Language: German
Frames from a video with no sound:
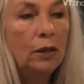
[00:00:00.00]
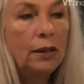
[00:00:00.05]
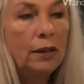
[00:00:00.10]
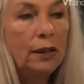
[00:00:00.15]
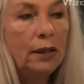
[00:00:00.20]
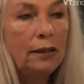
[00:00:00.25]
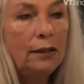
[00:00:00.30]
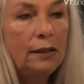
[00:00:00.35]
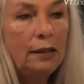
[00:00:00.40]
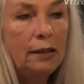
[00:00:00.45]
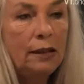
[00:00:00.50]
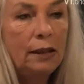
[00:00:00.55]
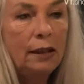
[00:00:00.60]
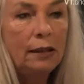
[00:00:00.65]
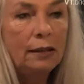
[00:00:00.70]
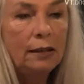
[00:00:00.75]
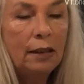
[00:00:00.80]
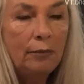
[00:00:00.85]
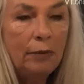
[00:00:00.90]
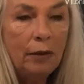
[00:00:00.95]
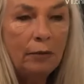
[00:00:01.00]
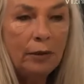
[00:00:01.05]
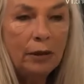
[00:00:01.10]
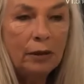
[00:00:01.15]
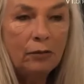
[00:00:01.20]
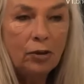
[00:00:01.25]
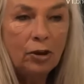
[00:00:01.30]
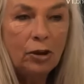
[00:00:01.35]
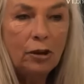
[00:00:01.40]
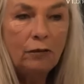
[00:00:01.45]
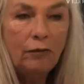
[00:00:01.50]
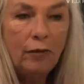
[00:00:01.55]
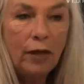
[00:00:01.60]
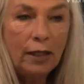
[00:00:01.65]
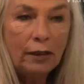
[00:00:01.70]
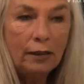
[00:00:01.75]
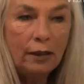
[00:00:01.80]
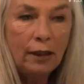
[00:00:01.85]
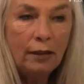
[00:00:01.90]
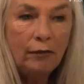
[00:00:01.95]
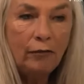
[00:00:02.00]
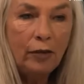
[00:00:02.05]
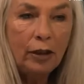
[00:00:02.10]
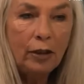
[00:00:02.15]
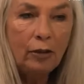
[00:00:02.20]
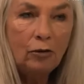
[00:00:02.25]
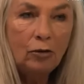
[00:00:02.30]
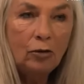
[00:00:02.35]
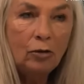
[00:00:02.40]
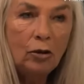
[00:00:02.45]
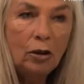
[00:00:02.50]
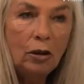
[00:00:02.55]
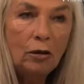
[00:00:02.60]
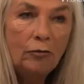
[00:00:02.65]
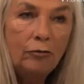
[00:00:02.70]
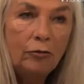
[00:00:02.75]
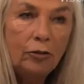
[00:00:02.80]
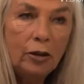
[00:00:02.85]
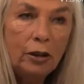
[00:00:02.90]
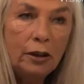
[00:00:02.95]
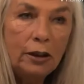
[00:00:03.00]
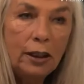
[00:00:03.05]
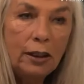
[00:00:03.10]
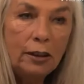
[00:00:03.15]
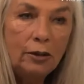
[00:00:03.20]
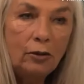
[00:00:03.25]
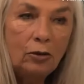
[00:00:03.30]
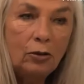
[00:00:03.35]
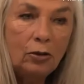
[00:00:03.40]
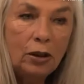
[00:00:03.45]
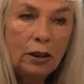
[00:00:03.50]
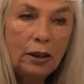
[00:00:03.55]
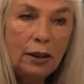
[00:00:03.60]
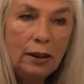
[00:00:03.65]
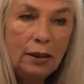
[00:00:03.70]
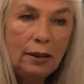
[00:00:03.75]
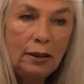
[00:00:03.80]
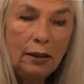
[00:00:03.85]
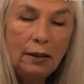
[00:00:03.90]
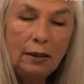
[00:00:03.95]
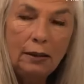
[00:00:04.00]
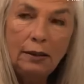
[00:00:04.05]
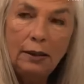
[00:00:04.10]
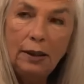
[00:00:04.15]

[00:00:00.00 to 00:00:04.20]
Und die, es gibt aber inzwischen eine Weiterentwicklung von Technologien